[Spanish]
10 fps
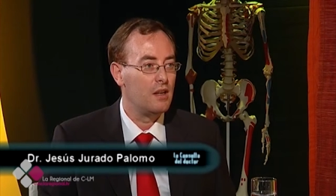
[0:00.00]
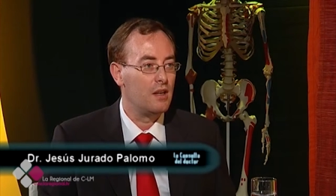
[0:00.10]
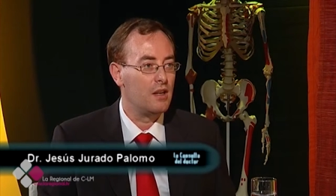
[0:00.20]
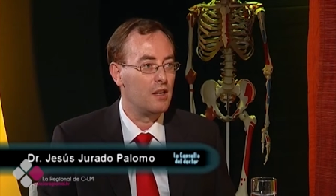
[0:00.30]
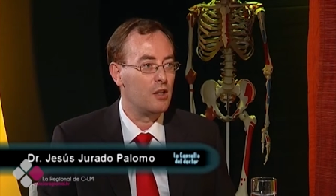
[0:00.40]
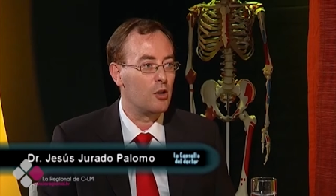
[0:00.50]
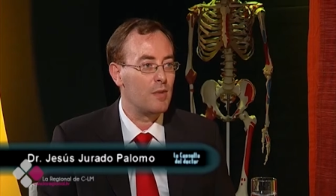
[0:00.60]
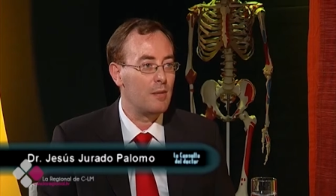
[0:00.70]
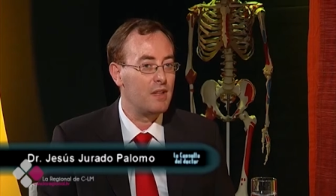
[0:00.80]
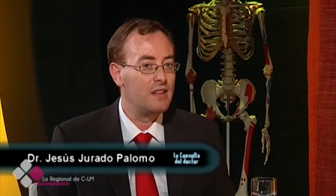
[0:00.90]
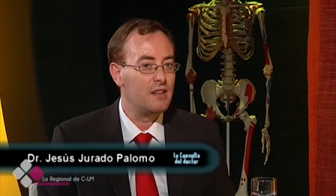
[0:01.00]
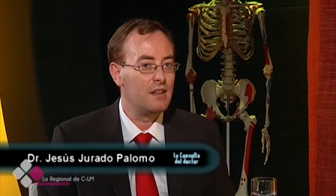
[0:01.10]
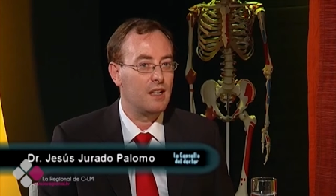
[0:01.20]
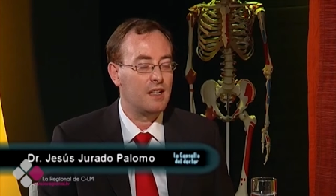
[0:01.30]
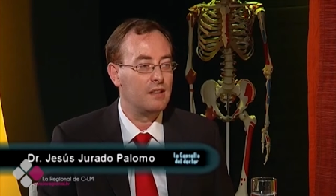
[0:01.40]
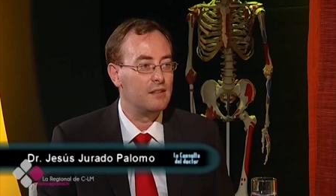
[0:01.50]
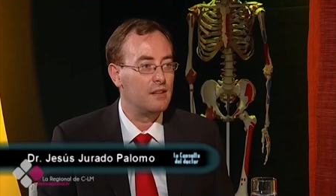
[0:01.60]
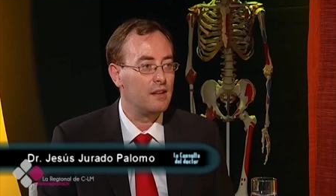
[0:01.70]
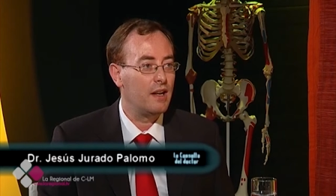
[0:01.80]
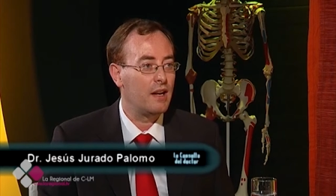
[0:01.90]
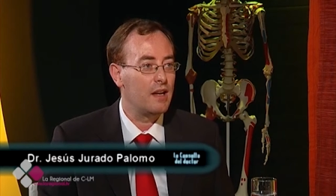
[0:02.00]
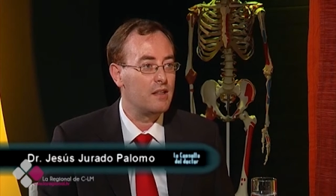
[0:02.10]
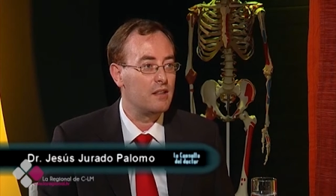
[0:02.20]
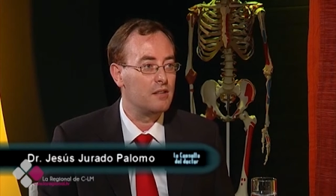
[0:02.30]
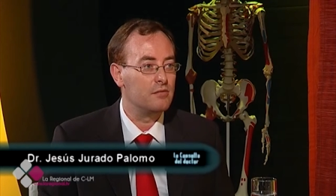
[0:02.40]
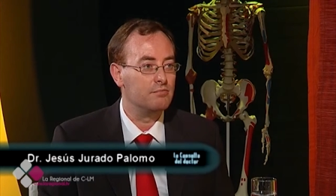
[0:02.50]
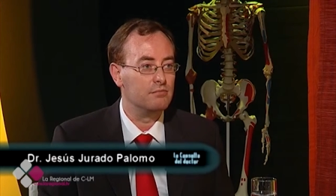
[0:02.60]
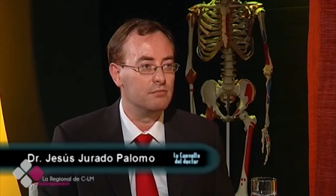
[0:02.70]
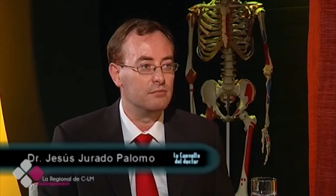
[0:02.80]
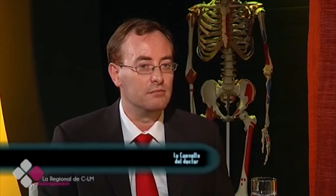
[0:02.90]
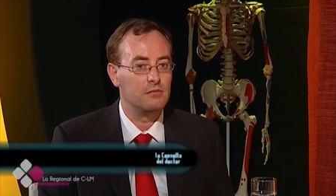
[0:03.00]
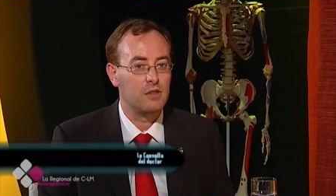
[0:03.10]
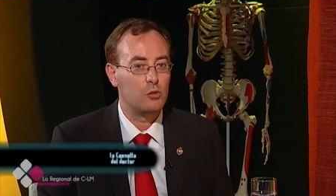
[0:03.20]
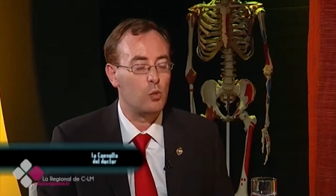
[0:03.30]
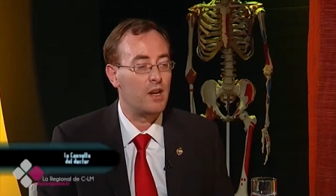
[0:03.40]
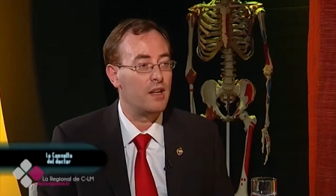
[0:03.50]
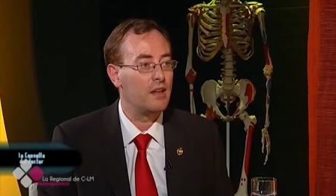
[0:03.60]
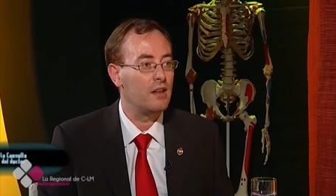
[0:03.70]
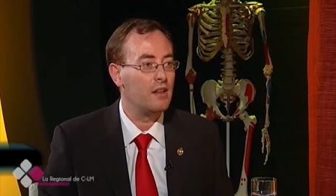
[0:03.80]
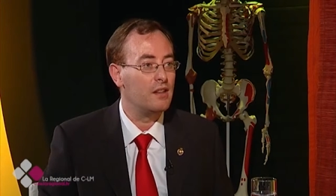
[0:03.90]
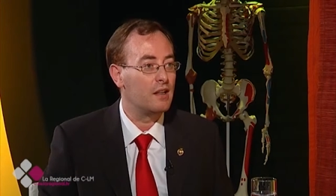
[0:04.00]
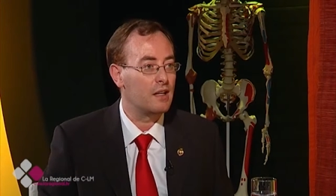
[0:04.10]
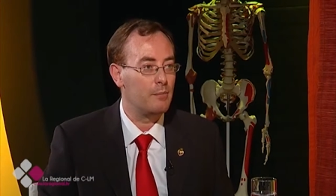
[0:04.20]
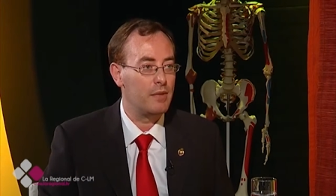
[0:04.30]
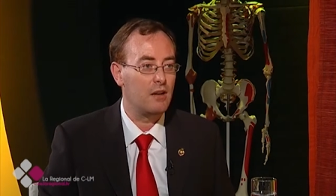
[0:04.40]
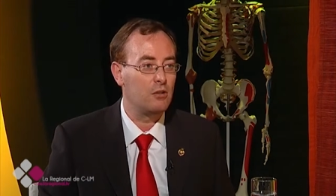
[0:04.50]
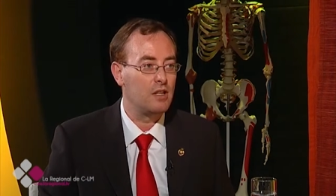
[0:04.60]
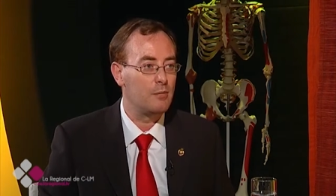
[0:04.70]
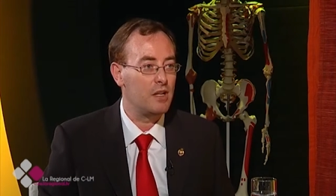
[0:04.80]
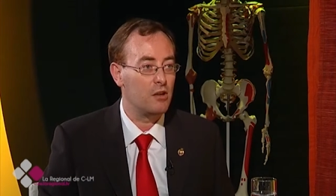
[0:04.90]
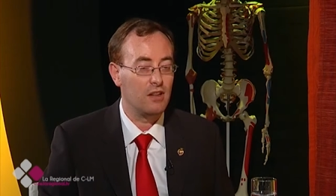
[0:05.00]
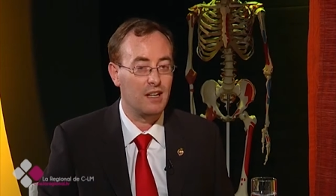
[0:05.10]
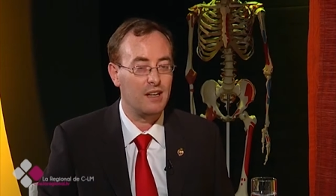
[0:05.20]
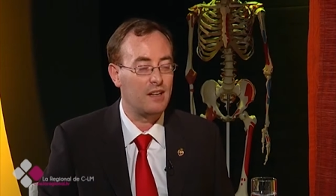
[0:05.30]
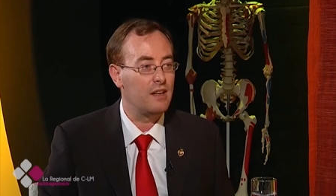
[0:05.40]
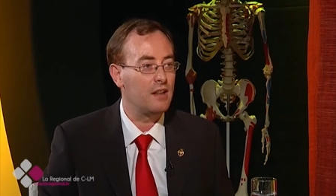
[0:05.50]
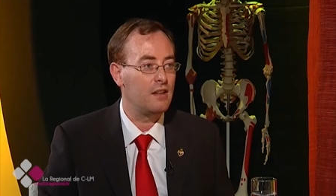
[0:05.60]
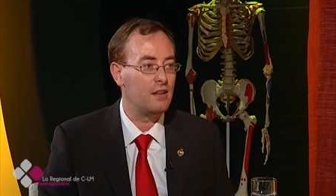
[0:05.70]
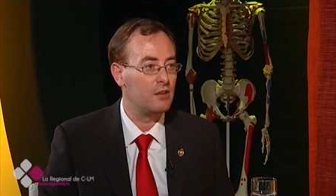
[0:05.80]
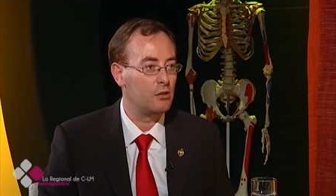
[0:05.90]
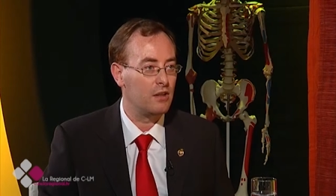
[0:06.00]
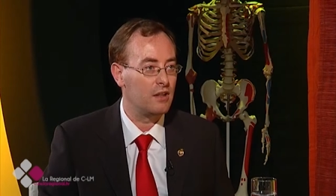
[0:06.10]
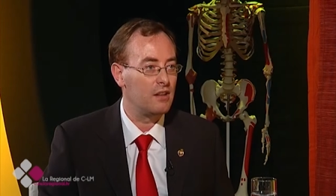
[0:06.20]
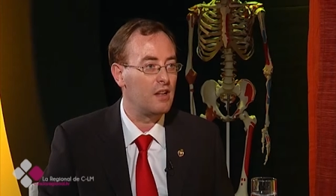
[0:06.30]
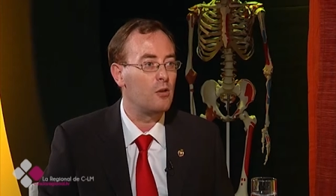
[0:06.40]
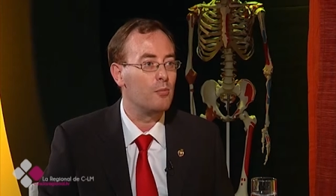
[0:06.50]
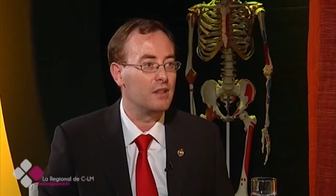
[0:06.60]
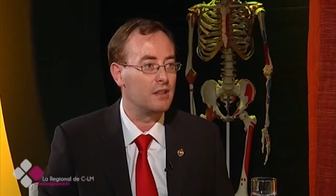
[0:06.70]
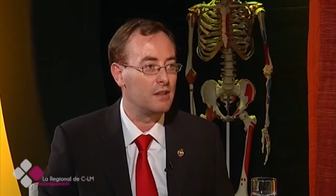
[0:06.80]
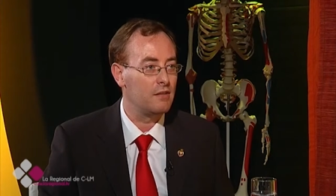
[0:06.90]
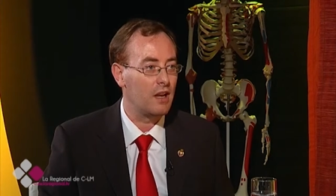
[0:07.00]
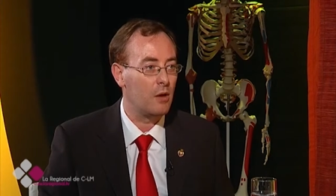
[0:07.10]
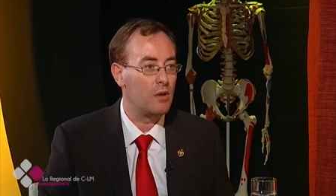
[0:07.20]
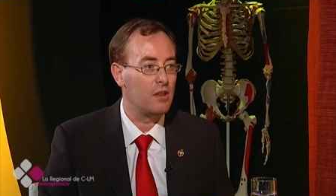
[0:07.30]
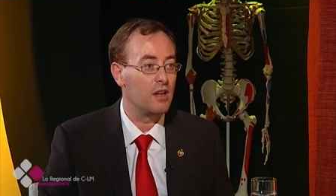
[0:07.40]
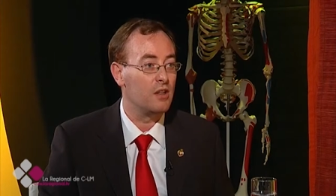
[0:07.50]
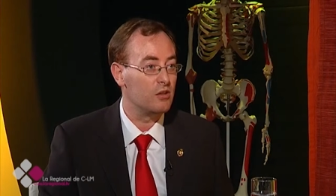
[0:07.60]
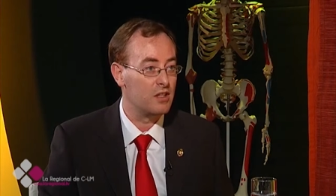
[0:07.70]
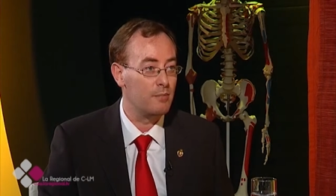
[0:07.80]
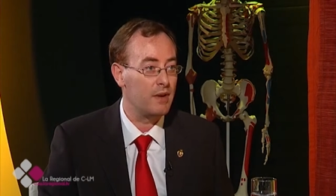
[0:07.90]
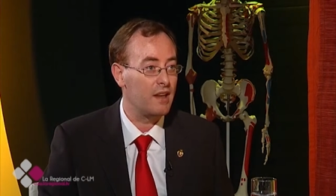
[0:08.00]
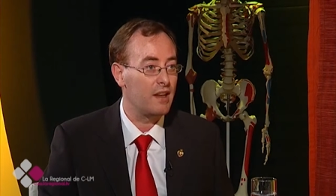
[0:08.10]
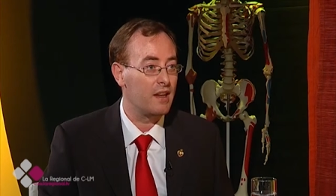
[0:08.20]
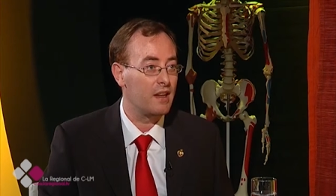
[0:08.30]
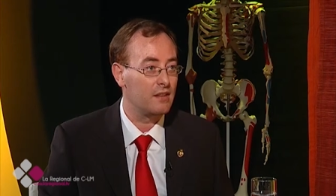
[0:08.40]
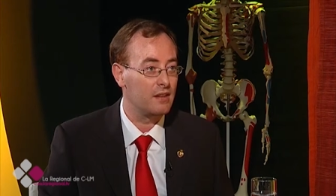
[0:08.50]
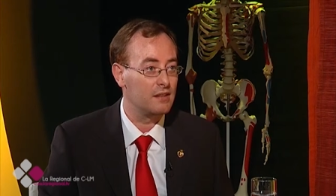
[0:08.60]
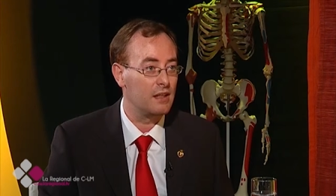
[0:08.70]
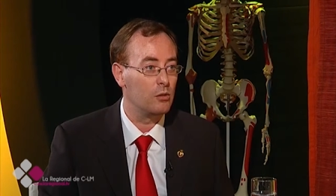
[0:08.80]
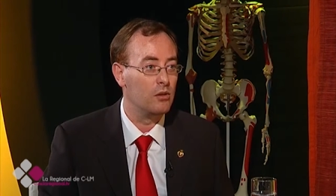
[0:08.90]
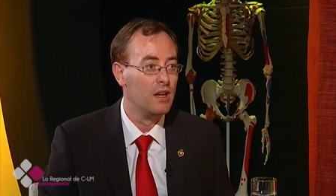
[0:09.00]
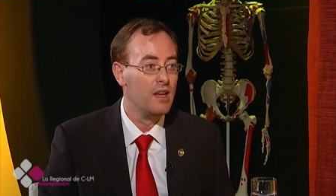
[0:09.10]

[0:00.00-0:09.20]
Eh, normalmente la gente de la calle mm, suele intercambiar los términos de alergia y de intolerancia con bastante frecuencia y no siempre es acertado.